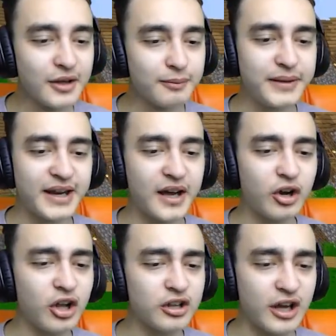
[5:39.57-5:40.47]
Bir ara
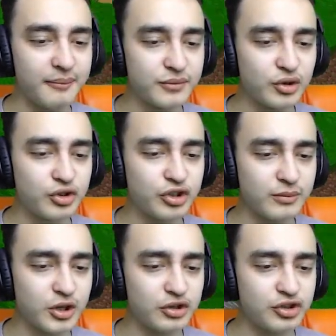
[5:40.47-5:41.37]
oldum. Küçük
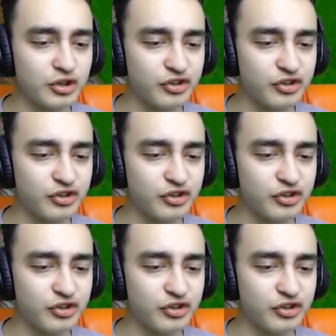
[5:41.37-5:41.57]
mü küçük,